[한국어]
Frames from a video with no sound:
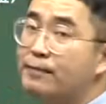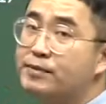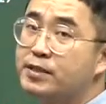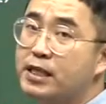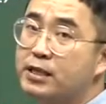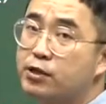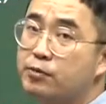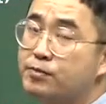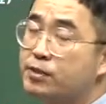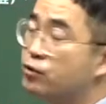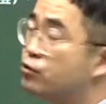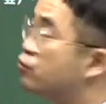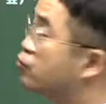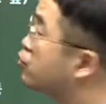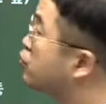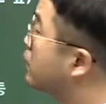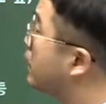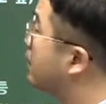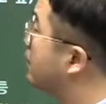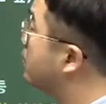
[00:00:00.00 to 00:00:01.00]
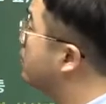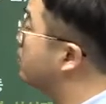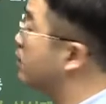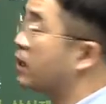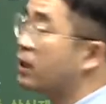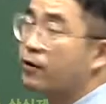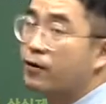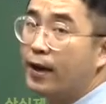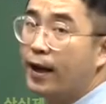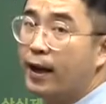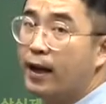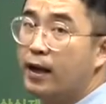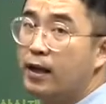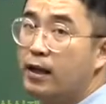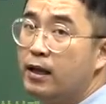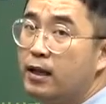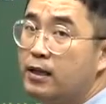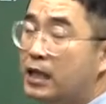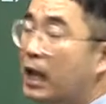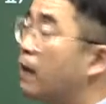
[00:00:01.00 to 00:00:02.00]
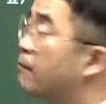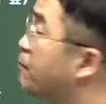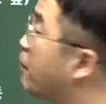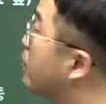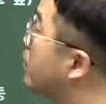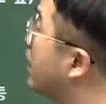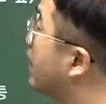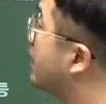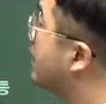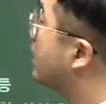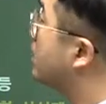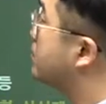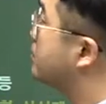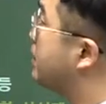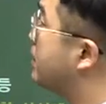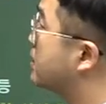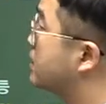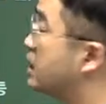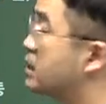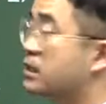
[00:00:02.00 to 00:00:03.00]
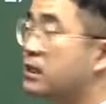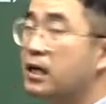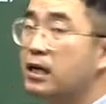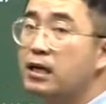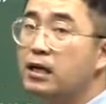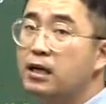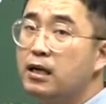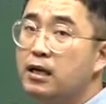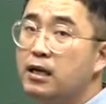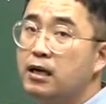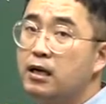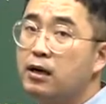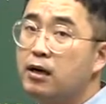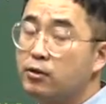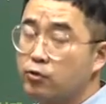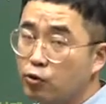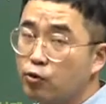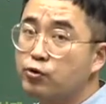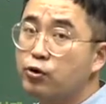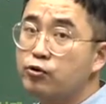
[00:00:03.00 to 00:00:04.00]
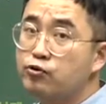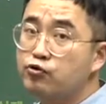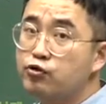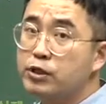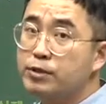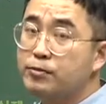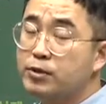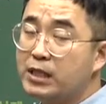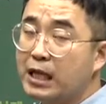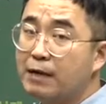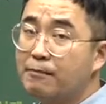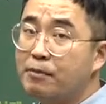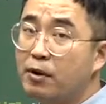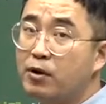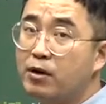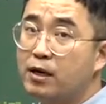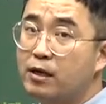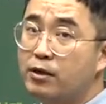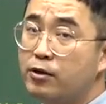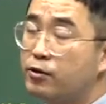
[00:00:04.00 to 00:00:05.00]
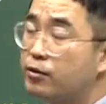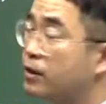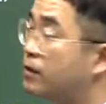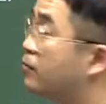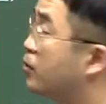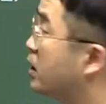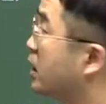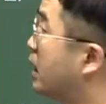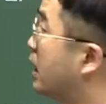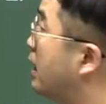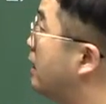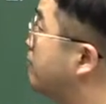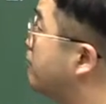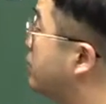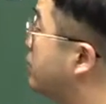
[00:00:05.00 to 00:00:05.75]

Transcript: 입지가 점차 축소되는 걸 느낀 거야. 탕평을 하겠다 하지만 사실상 어, 노론 중심으로 탕평을 이러다 보니까